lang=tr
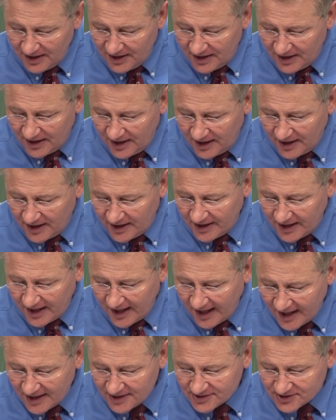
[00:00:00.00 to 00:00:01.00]
temel uh,
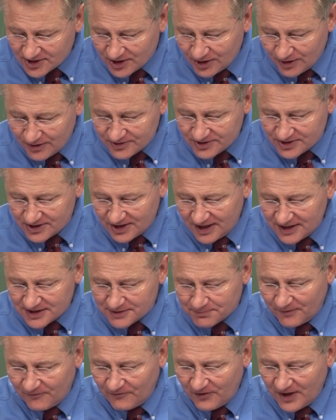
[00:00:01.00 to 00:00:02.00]
ihtiyaçları
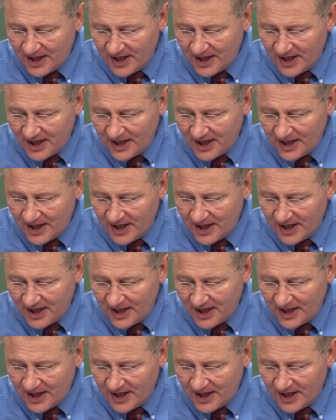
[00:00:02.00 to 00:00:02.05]
verildi.